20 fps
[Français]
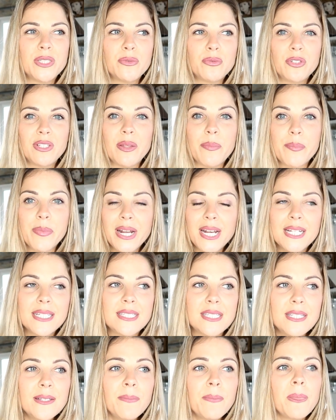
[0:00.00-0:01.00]
niveau des
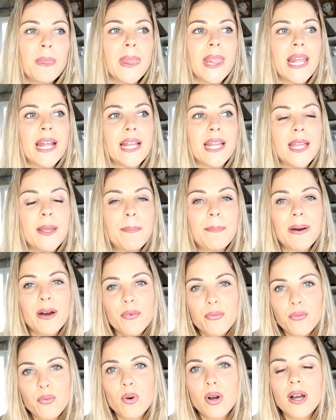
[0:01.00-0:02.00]
maladies et
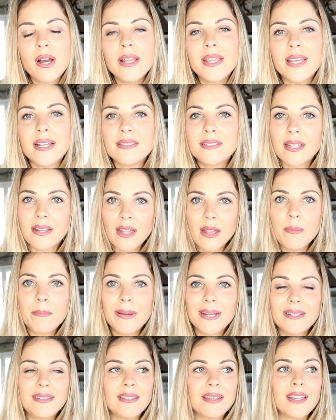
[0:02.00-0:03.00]
parfois il y a certaines
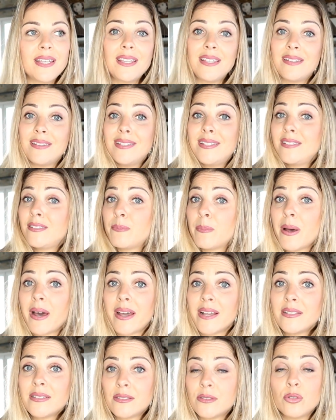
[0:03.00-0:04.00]
bactéries qui
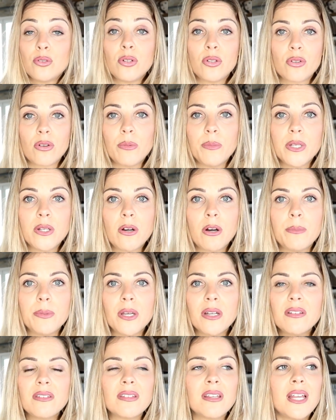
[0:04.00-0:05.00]
disparaissent de notre
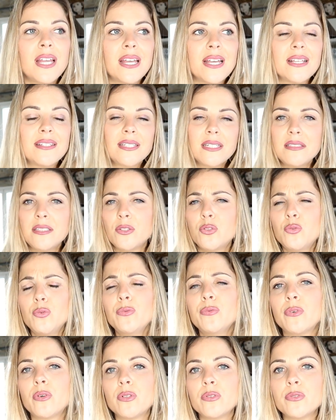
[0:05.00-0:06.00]
microbiote et ça c'est
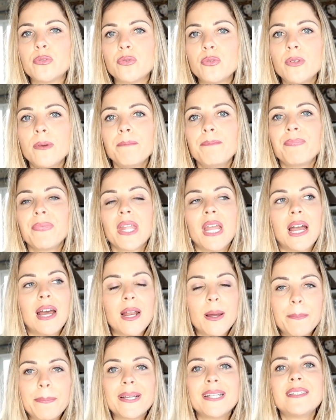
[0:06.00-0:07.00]
souvent dû
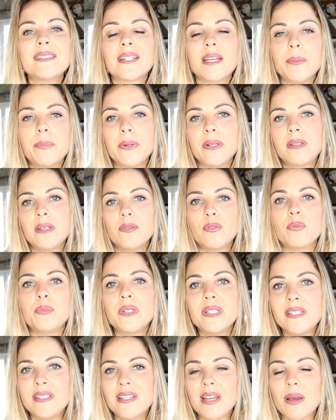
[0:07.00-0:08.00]
à la prise répétée de
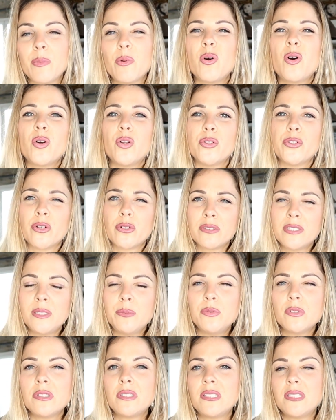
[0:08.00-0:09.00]
médicaments,
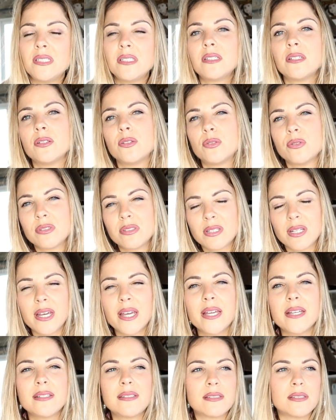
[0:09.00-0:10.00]
d'antibiotiques, de
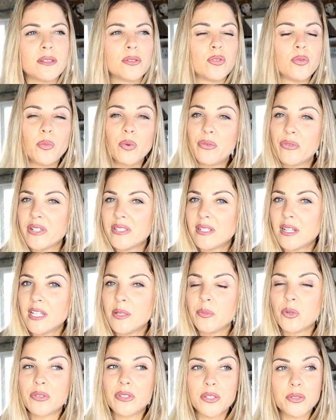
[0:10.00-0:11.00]
stress, de mauvaise
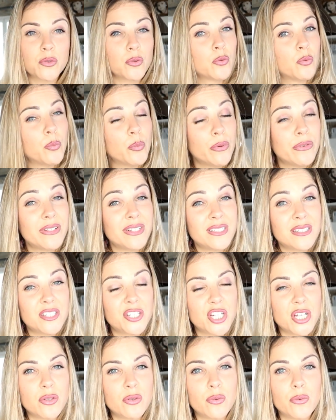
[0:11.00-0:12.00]
alimentation, de mauvaise
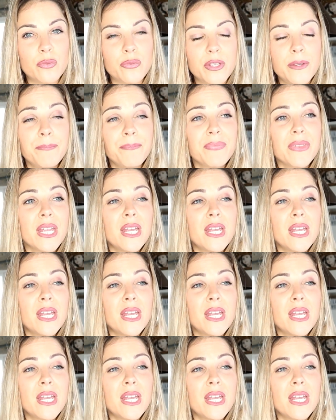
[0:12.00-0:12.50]
hygiène de vie